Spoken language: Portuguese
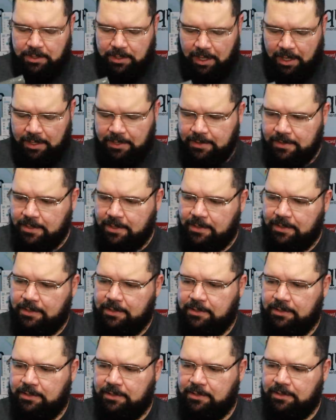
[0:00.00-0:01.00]
tá?
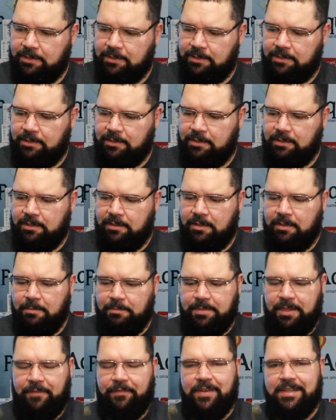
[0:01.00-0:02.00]

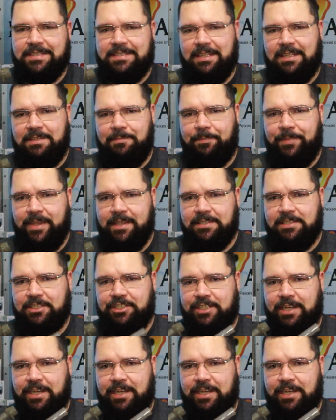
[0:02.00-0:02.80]
Para fazer a limpeza.